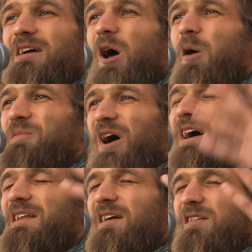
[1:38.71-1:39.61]
glaub
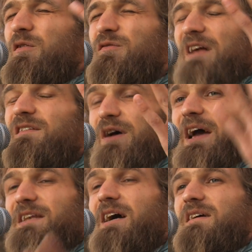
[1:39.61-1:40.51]
daran, dass du was
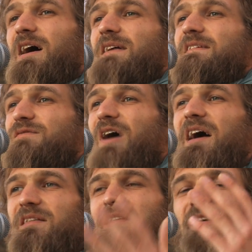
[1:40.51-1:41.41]
verändern kannst.
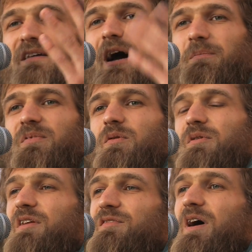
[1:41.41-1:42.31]
Wart nicht ab, so.
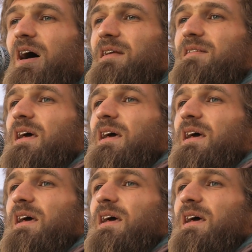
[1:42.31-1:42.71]
Das war,